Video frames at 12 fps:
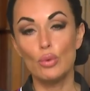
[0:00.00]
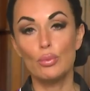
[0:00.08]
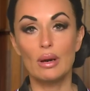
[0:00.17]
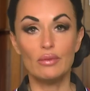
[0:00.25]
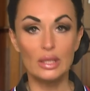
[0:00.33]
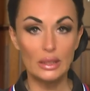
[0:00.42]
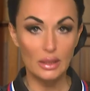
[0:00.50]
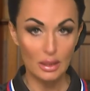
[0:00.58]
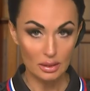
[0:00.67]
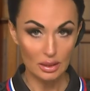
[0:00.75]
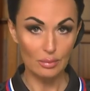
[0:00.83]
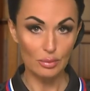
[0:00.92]
Управления
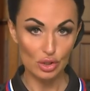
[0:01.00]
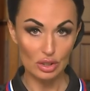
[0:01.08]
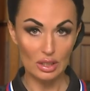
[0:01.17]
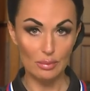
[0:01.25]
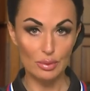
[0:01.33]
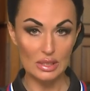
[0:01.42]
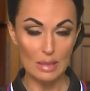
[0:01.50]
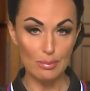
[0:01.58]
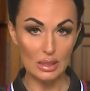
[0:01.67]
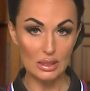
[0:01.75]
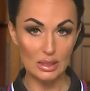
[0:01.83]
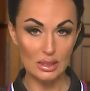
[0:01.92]
экономической
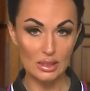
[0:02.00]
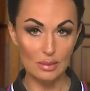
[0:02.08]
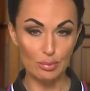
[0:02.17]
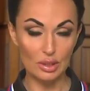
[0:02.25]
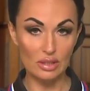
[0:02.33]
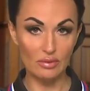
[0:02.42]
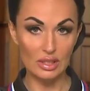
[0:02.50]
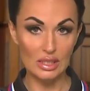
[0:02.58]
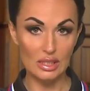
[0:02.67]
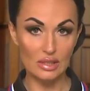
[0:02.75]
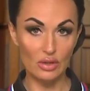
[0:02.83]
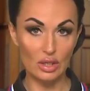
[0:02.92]
безопасности и
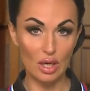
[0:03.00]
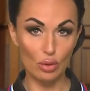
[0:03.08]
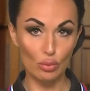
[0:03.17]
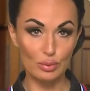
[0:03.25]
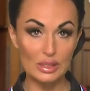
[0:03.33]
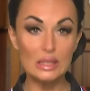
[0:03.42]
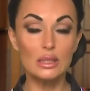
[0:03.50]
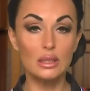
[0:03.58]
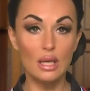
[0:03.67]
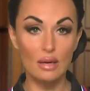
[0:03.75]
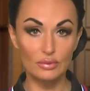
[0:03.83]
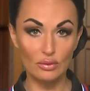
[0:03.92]
противодействия коррупции
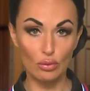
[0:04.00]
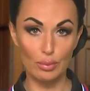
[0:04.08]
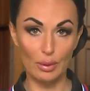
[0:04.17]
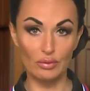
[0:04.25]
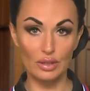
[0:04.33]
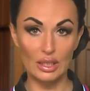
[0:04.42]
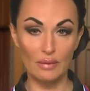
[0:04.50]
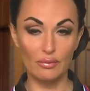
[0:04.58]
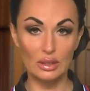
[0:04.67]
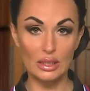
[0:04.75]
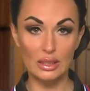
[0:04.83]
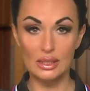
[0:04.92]
Главного управления
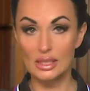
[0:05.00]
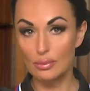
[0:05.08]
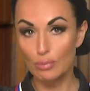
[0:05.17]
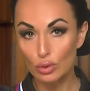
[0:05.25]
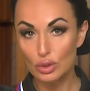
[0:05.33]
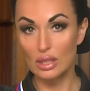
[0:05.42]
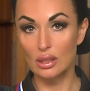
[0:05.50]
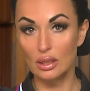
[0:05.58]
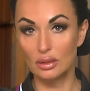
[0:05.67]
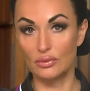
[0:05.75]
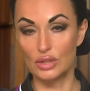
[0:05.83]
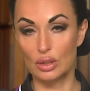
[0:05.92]
МВД России по
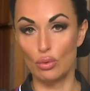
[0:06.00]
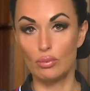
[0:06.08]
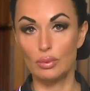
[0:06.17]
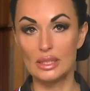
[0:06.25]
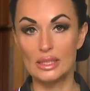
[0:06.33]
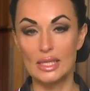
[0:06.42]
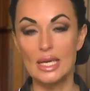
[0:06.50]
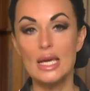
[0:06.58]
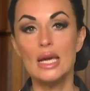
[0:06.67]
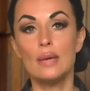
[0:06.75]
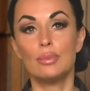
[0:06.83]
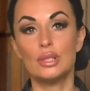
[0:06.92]
Саратовской области
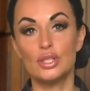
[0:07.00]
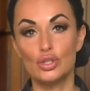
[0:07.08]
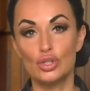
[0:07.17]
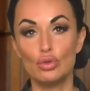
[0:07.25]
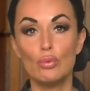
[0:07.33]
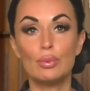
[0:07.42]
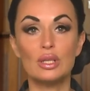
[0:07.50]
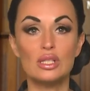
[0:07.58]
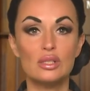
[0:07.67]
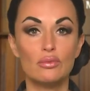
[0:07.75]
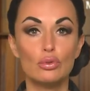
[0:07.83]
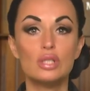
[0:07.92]
пресечено
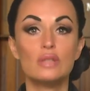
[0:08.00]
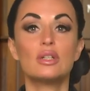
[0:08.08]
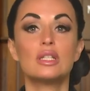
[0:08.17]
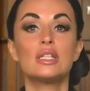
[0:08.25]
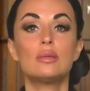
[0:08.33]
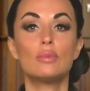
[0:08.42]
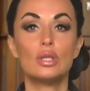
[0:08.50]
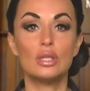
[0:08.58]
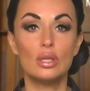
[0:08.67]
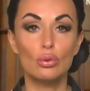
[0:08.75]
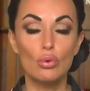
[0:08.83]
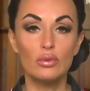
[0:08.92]
производство
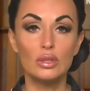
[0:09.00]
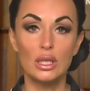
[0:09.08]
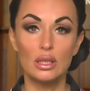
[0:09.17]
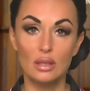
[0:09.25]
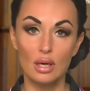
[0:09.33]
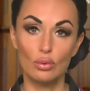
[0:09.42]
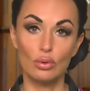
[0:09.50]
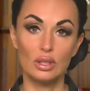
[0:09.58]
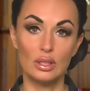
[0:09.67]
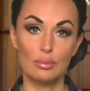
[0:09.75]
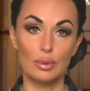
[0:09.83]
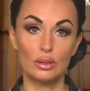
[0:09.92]
немаркированной
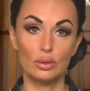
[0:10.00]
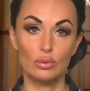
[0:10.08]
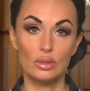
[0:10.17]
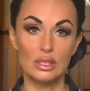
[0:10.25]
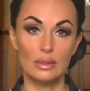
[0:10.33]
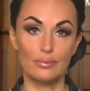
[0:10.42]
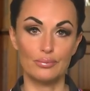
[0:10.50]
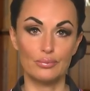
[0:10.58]
алкогольной продукции.